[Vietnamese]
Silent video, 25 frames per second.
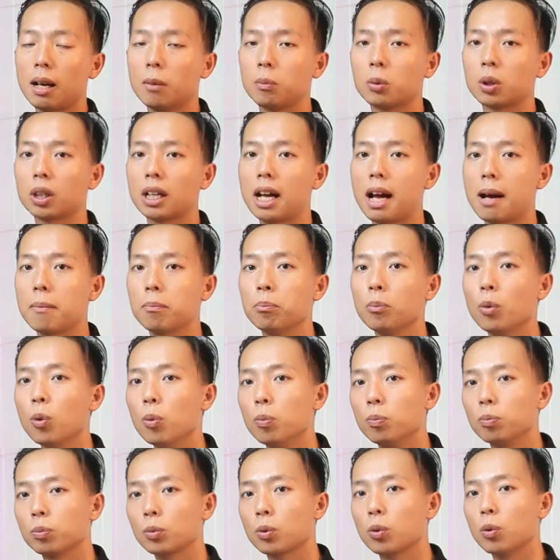ra một cái
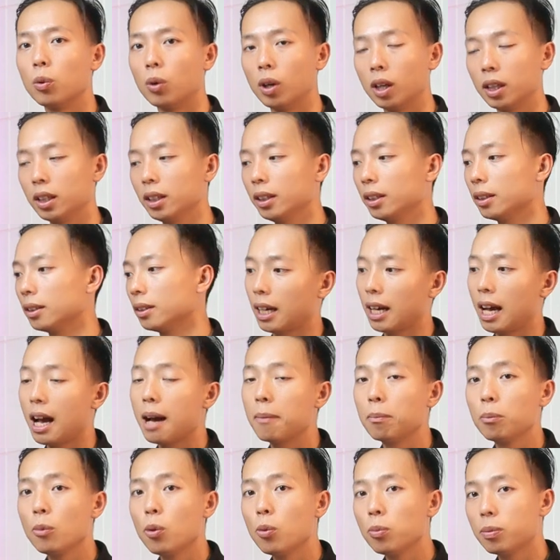album cuối. Cái
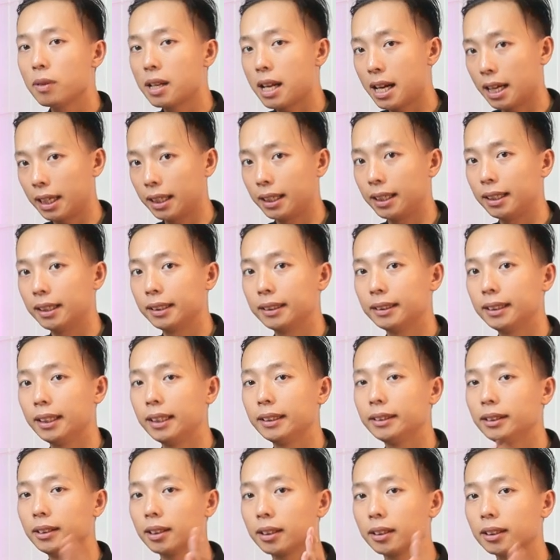album này
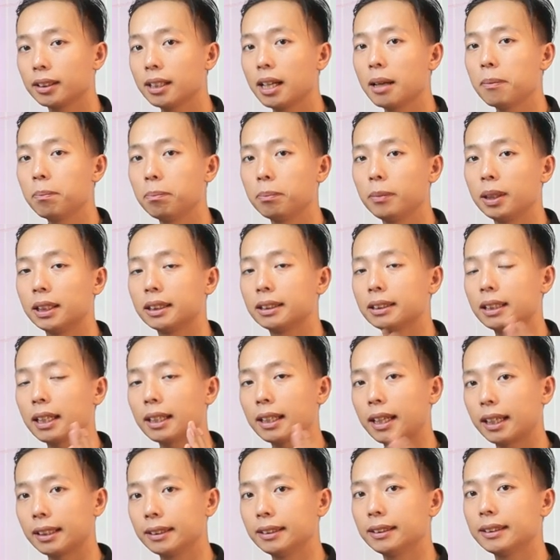thì trực tiếp mình
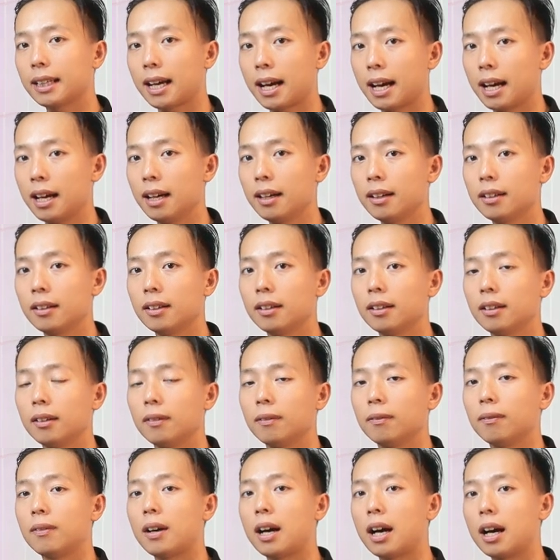sẽ đánh giá
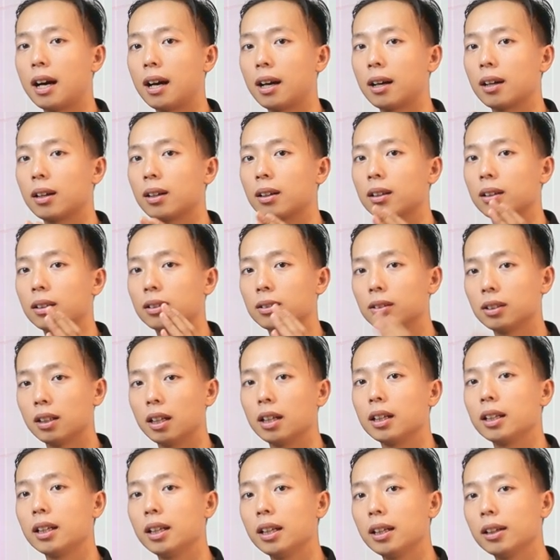và
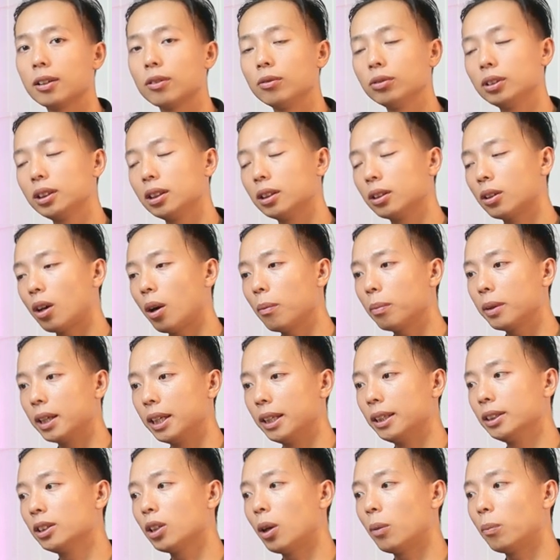gợi ý cũng như góp
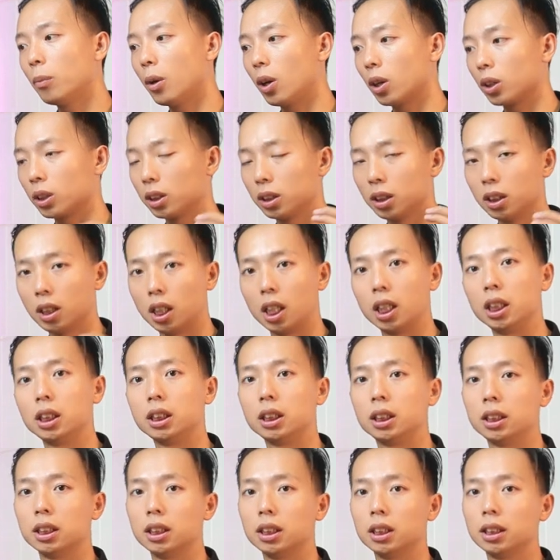ý cho mọi người
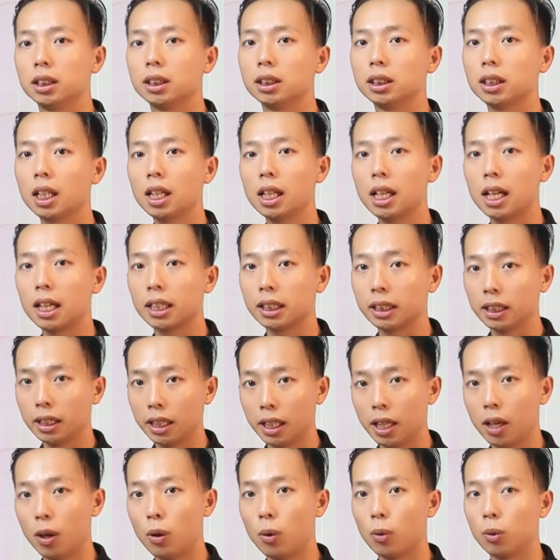rất là
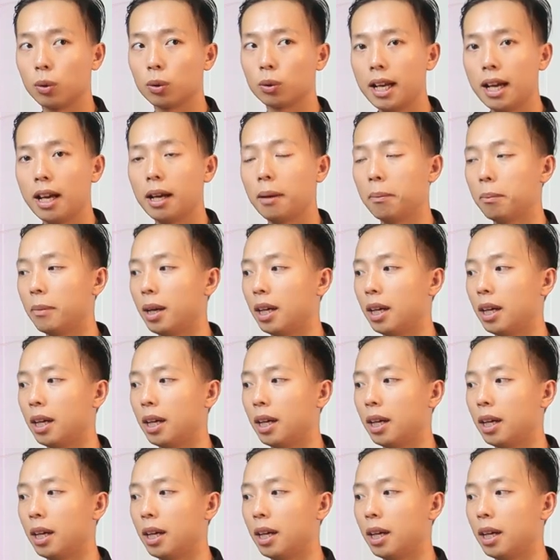nhiều để